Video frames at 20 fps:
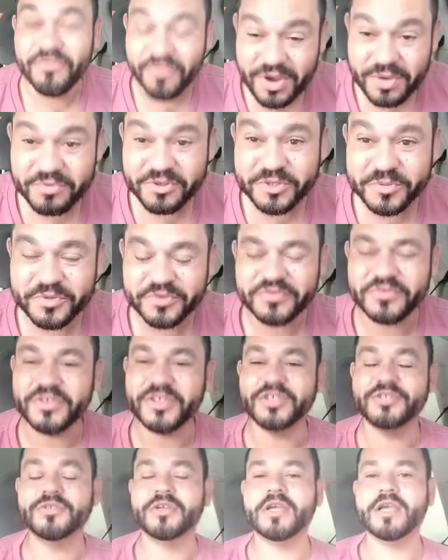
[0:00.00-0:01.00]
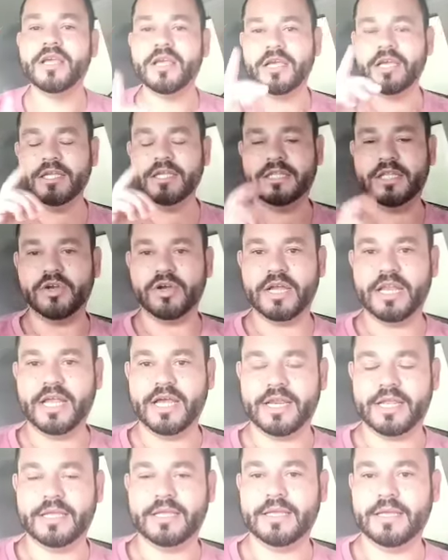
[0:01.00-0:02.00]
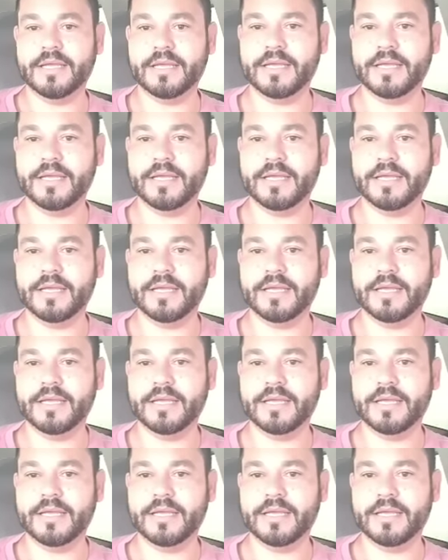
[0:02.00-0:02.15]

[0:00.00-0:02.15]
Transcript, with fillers: vamos para o vídeo. Então, galera,